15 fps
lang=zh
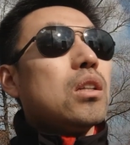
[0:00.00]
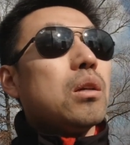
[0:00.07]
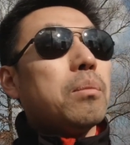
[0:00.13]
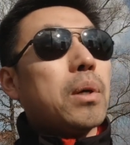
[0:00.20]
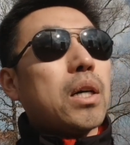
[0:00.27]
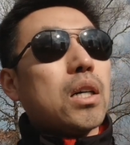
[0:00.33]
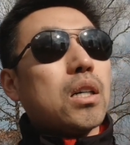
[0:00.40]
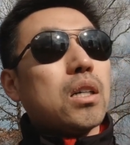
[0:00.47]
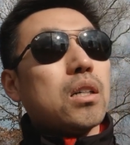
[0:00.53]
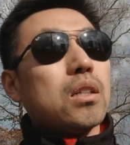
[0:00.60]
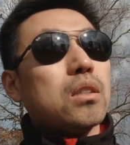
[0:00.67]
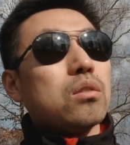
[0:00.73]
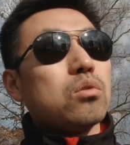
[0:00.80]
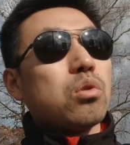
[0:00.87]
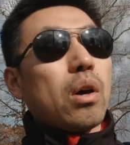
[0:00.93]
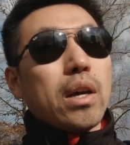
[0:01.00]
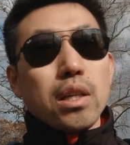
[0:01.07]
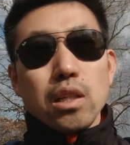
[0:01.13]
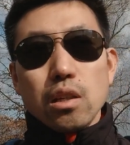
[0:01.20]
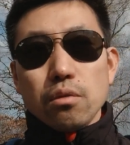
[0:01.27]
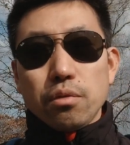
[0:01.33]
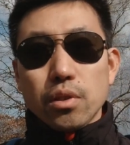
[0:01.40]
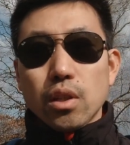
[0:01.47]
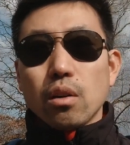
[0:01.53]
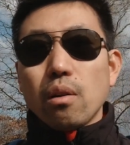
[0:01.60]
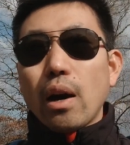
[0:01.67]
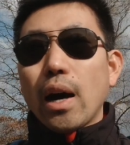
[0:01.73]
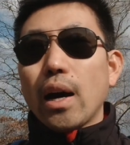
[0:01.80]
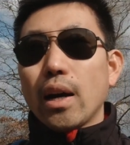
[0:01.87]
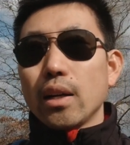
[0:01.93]
那么穿衣服的
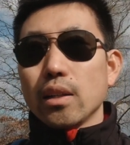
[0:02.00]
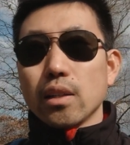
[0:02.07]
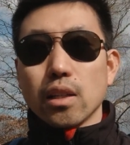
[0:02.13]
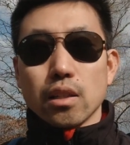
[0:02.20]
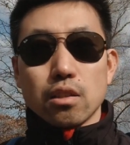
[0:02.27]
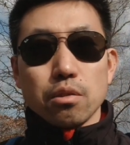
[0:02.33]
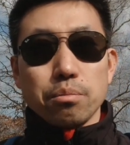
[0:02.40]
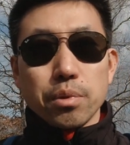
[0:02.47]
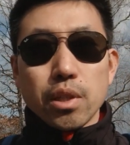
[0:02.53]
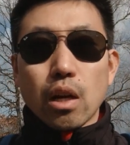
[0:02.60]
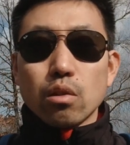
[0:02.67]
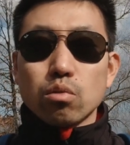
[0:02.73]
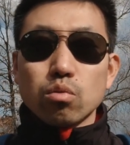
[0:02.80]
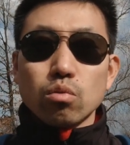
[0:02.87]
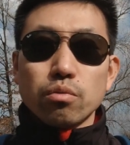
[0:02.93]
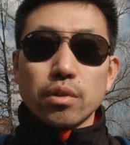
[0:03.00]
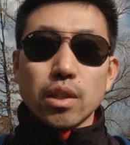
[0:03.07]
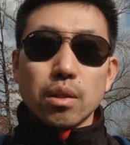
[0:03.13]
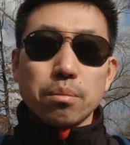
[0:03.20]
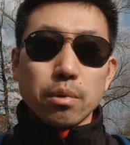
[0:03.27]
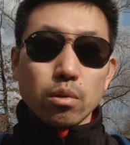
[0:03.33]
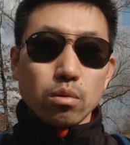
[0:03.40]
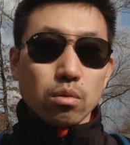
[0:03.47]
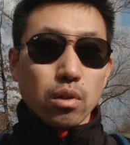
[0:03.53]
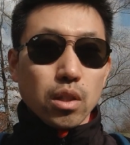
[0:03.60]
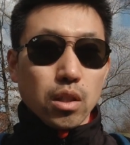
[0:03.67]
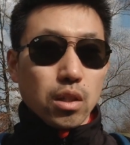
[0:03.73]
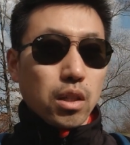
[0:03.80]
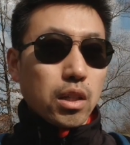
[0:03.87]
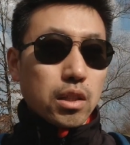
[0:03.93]
话也是比较舒服的，比如说
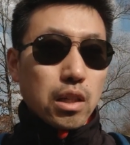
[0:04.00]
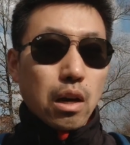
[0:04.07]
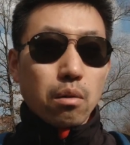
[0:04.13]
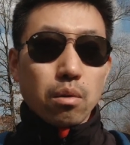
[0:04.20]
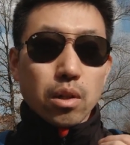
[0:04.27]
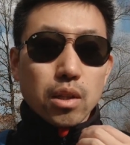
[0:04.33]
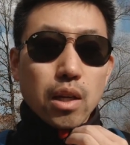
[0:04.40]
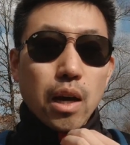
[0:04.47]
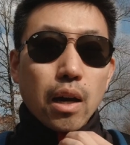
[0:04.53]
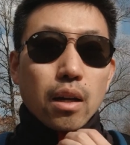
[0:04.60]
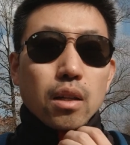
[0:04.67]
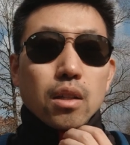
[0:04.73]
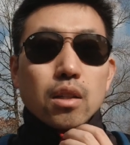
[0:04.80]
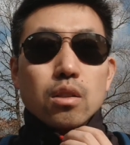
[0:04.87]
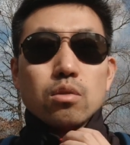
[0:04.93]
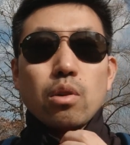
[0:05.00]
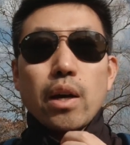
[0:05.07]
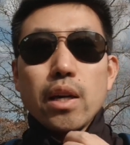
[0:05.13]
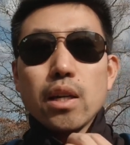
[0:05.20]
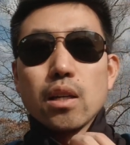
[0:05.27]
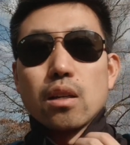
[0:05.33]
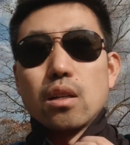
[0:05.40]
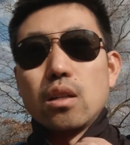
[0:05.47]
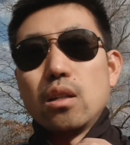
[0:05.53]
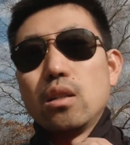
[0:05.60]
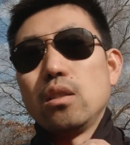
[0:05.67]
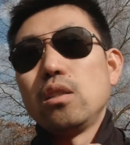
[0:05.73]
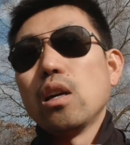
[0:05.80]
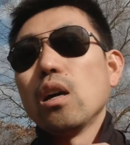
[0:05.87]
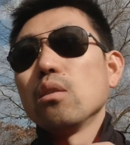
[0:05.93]
你可以像我这样穿一
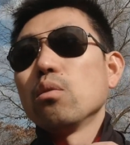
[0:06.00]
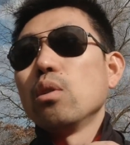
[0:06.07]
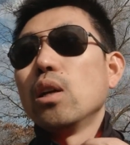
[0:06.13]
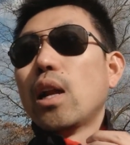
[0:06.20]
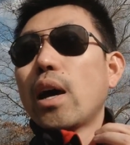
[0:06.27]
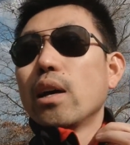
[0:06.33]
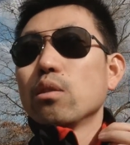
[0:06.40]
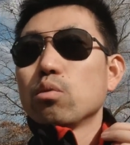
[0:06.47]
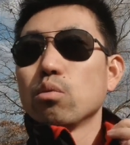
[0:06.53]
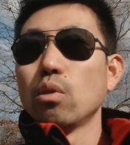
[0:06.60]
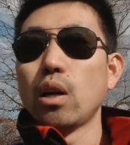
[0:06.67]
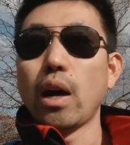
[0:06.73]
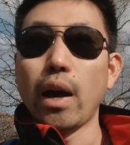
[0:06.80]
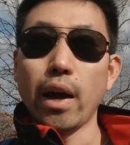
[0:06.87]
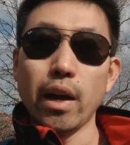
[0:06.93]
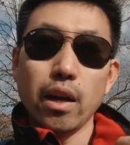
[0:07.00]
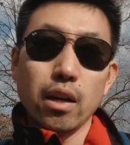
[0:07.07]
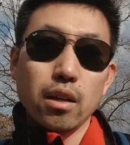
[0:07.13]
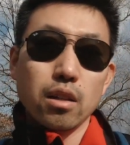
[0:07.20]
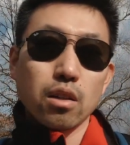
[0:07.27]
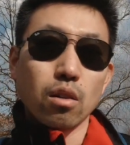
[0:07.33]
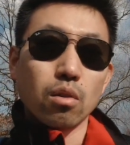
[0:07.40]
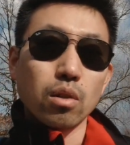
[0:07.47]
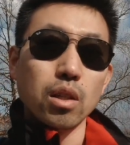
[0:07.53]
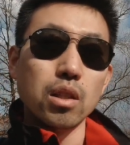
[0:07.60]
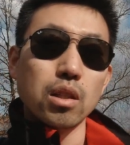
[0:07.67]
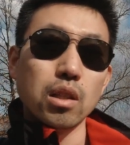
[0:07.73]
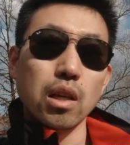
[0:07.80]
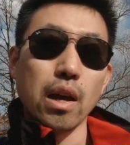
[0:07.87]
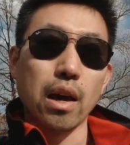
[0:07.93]
个相对来说还有
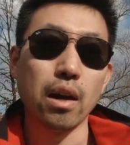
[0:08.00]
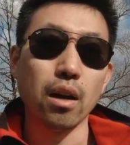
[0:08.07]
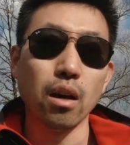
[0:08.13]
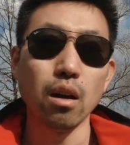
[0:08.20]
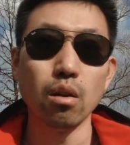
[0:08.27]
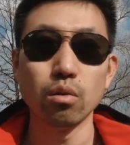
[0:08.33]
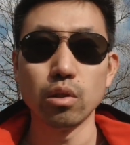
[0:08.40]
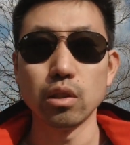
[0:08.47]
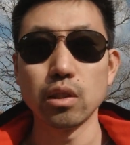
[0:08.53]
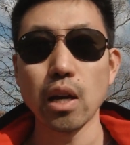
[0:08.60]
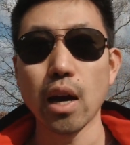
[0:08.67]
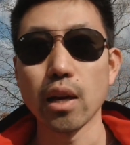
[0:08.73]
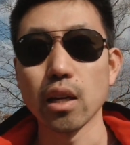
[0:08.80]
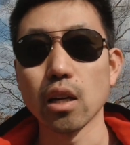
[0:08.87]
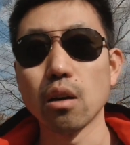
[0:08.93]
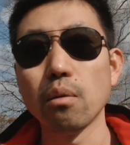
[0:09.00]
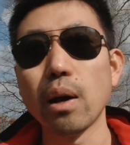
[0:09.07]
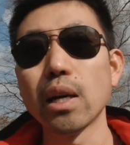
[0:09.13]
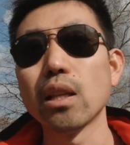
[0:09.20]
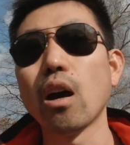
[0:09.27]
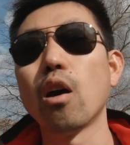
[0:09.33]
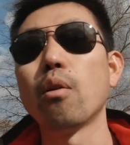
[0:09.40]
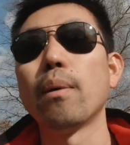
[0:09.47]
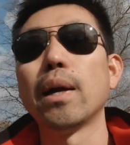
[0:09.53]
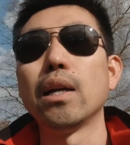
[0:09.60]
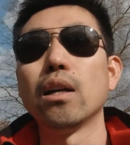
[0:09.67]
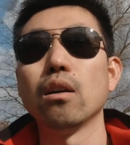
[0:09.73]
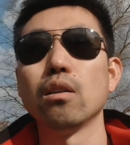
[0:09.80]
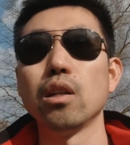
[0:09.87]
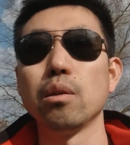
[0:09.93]
一点厚的这样一个外套吧，
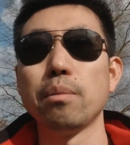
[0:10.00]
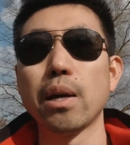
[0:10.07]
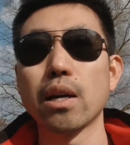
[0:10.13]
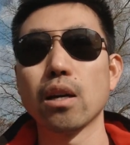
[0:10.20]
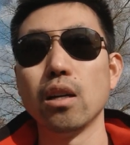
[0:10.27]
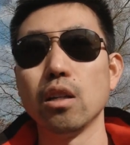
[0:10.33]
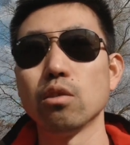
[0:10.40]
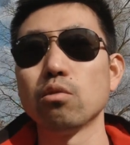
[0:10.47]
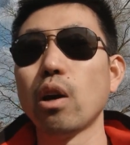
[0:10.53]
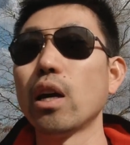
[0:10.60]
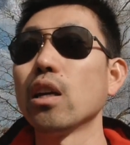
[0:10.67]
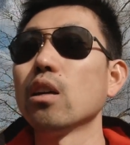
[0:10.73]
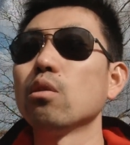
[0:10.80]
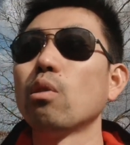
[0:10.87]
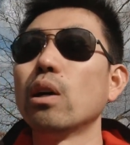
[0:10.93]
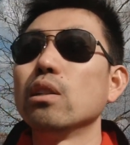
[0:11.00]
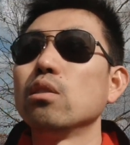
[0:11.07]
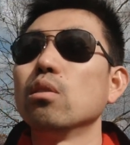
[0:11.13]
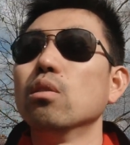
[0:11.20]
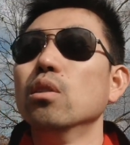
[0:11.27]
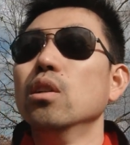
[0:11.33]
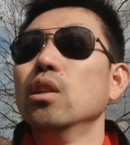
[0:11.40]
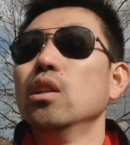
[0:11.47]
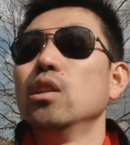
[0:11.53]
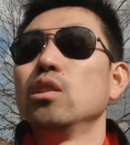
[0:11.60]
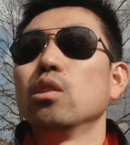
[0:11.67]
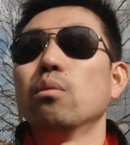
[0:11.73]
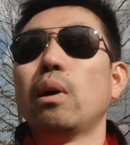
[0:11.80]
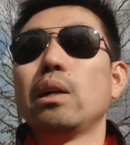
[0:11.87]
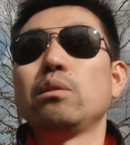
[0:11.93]
然后里边可以穿一个短袖，
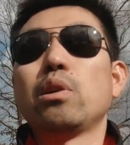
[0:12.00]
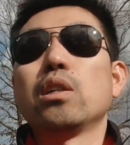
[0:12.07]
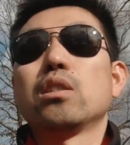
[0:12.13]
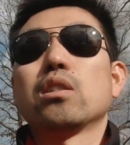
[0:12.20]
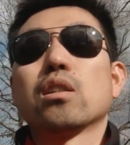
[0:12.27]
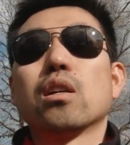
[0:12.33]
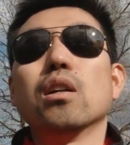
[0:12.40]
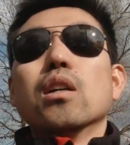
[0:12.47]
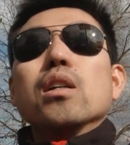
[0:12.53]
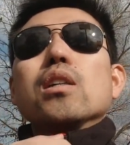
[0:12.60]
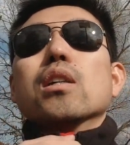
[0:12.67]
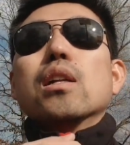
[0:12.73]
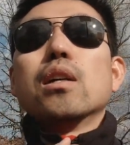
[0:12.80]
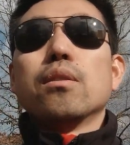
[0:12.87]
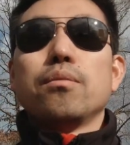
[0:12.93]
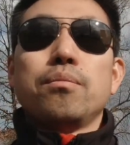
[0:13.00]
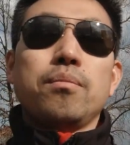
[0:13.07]
就完全是可以了。